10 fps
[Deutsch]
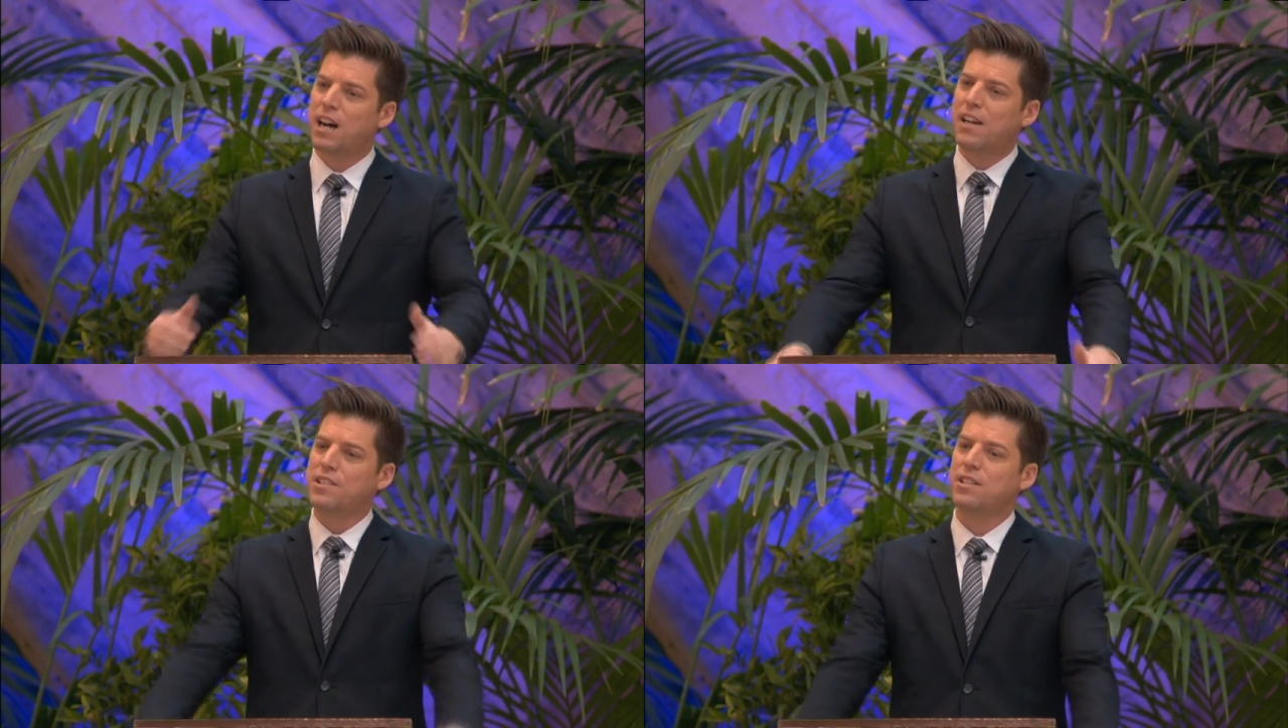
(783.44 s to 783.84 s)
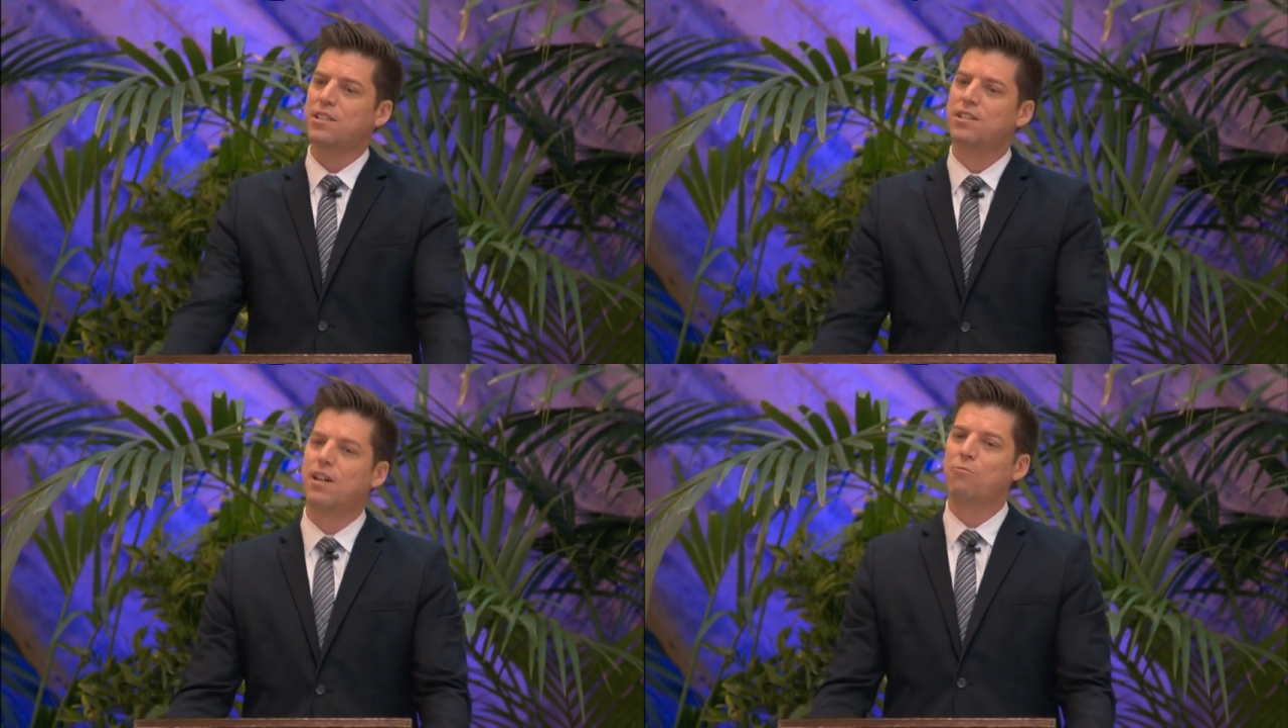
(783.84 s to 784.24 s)
der
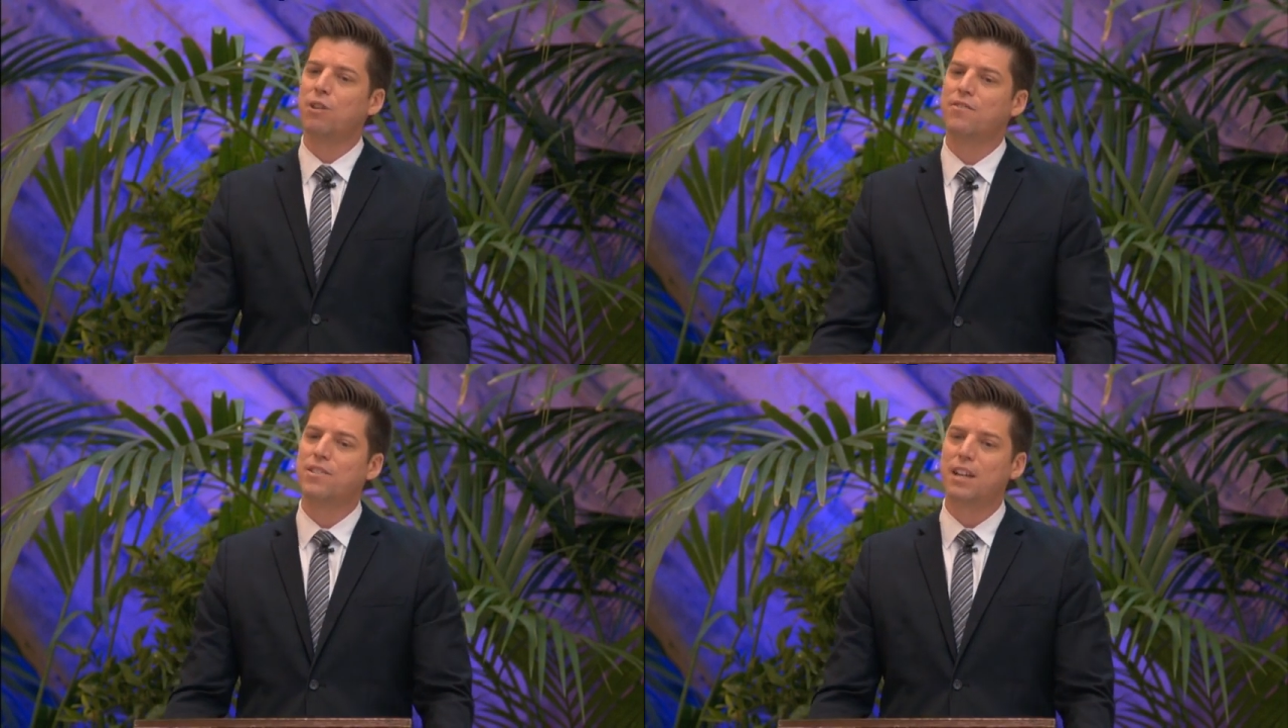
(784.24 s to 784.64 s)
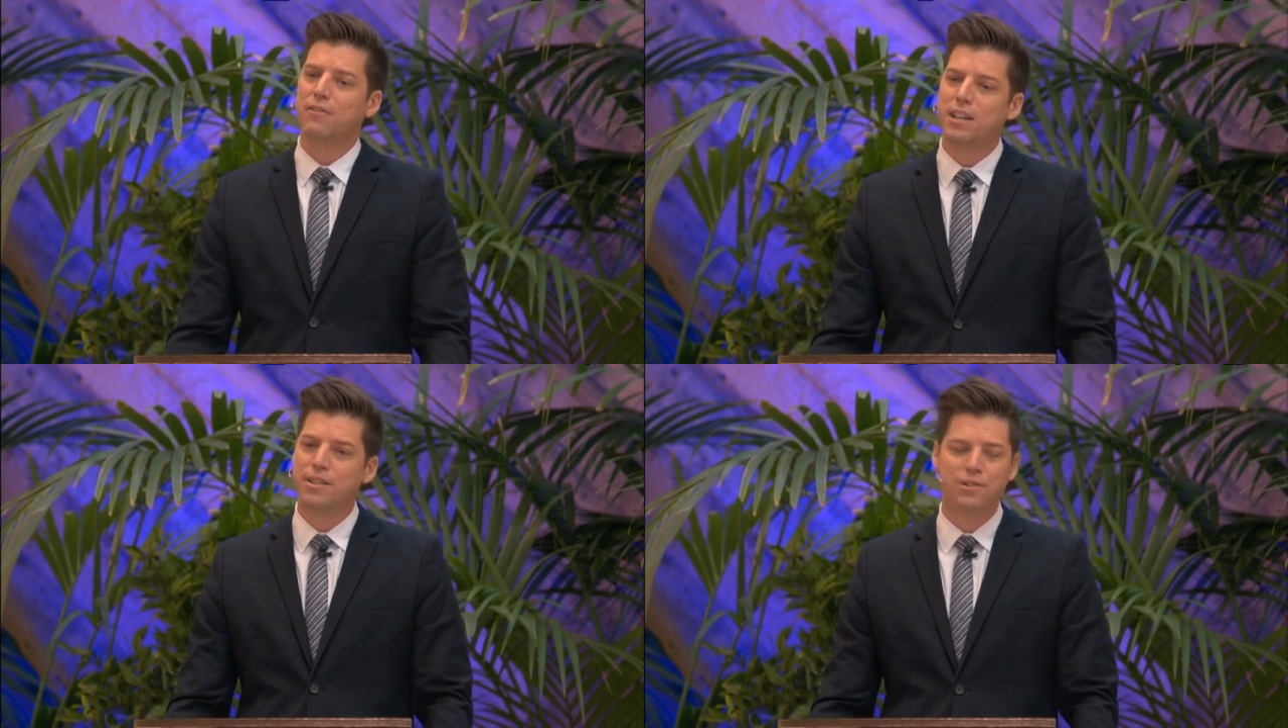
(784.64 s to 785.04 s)
berühmtesten
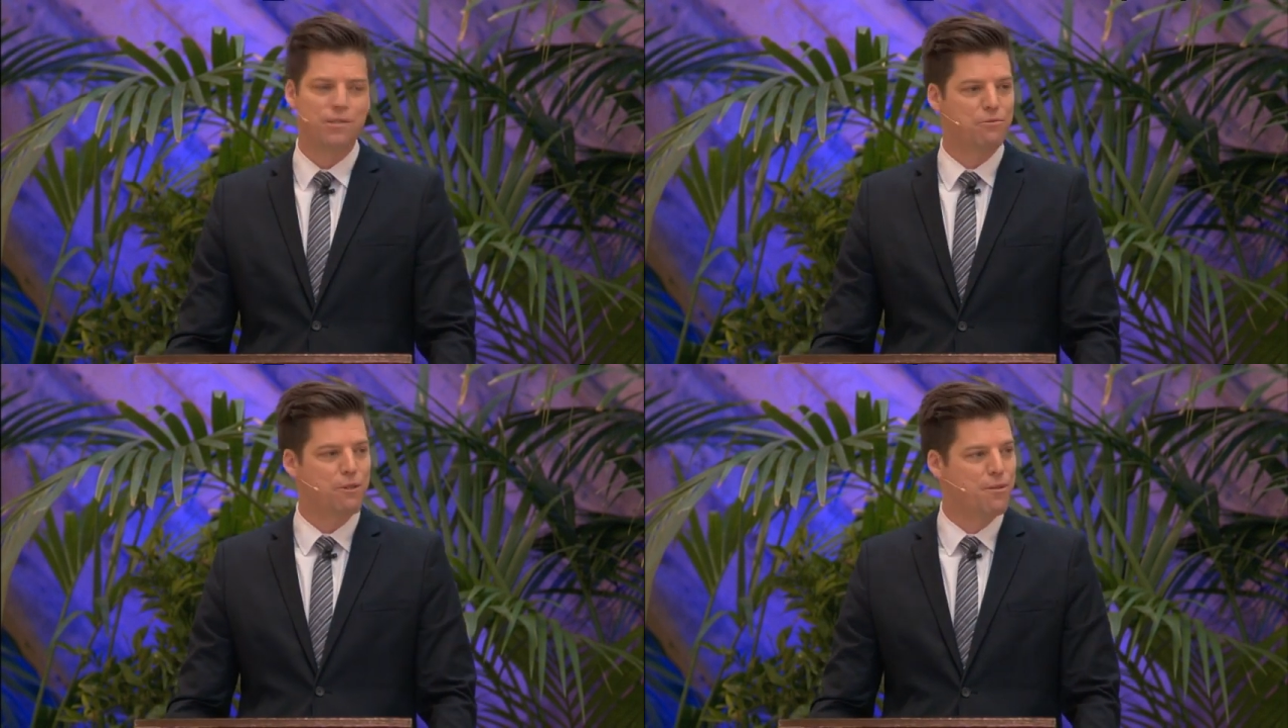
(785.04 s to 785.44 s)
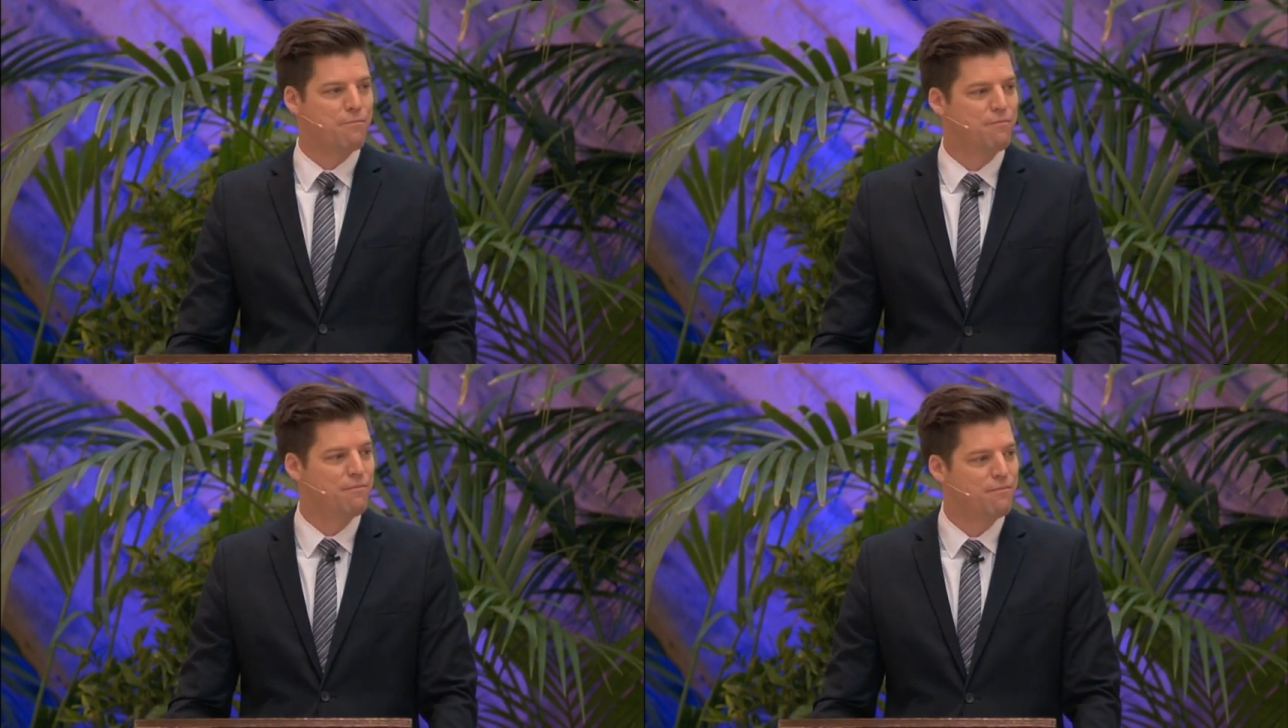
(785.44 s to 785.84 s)
Göttinnen auf den sieben
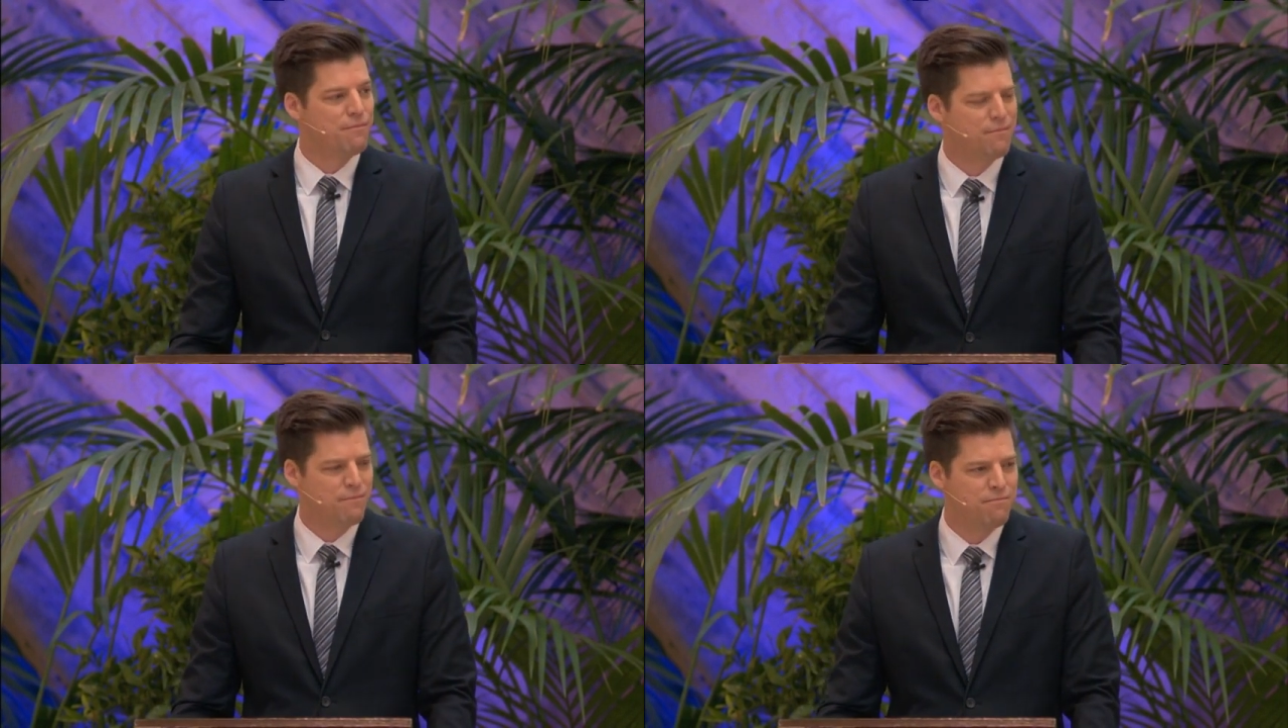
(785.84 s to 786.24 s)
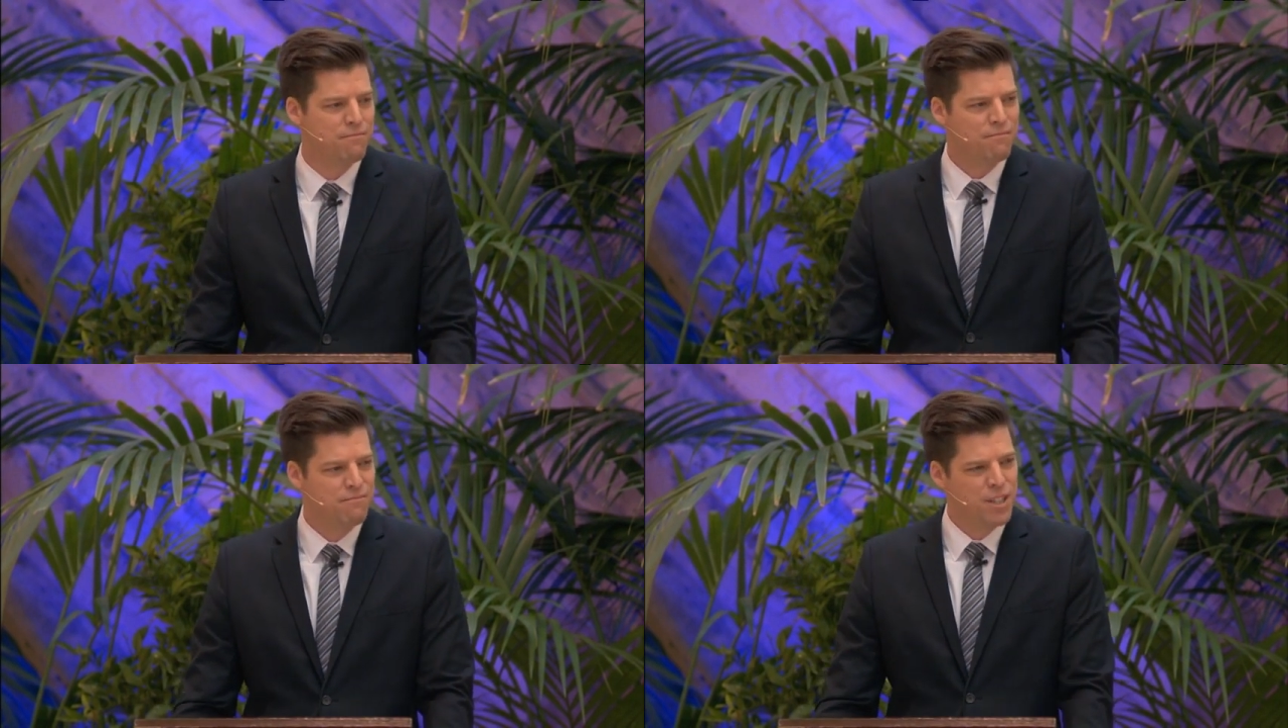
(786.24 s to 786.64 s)
Hügeln von Rom.